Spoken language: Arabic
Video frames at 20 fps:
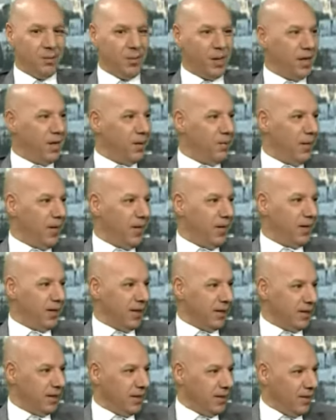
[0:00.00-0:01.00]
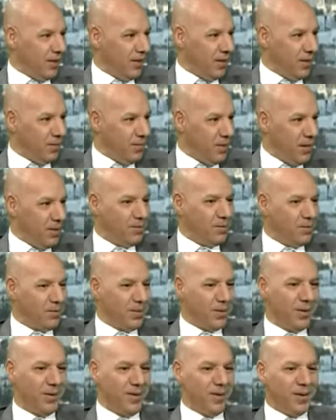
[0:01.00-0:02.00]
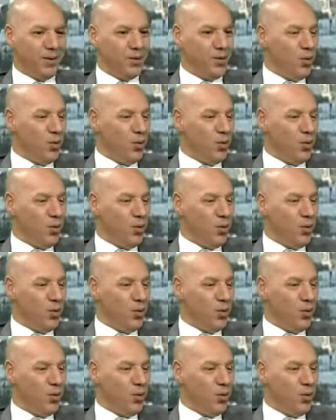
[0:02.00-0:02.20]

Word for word: ويطلبوا منه باش يحاسبوه